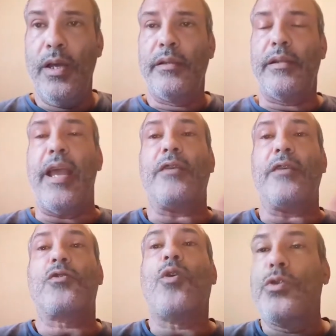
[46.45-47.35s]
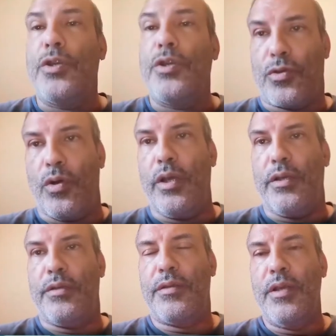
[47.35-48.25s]
ter as
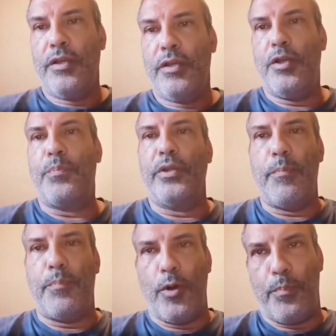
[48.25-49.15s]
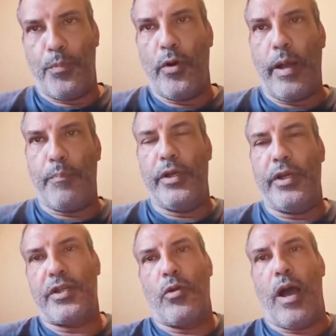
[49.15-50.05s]
condições de poder propor a
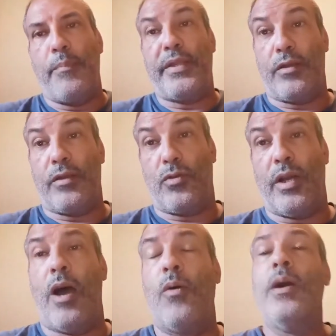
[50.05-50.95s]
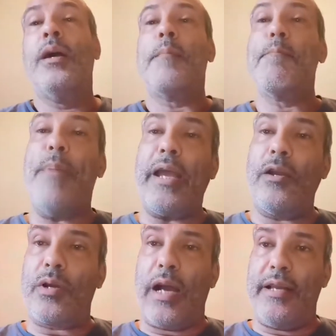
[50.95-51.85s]
política habitacional bem
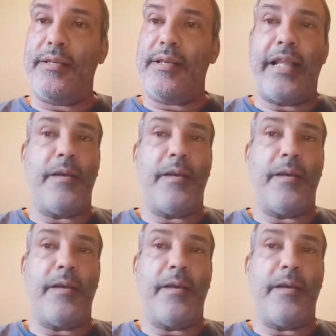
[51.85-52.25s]
localizada,